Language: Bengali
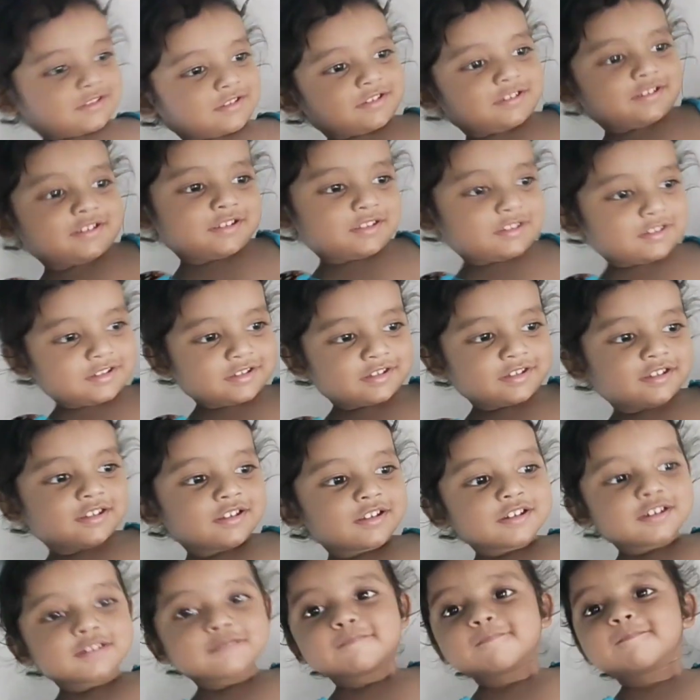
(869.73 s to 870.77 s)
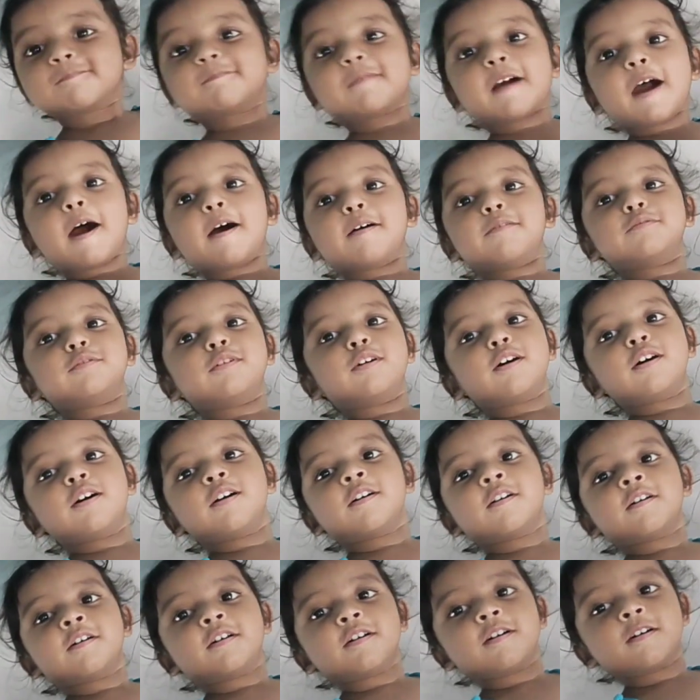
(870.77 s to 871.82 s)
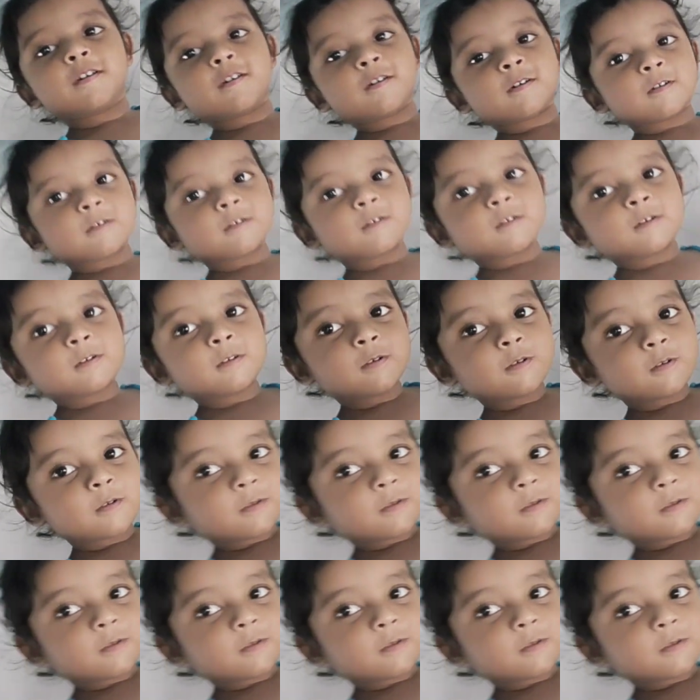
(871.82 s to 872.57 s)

তুমি কেমন আছো ও ভালো আছে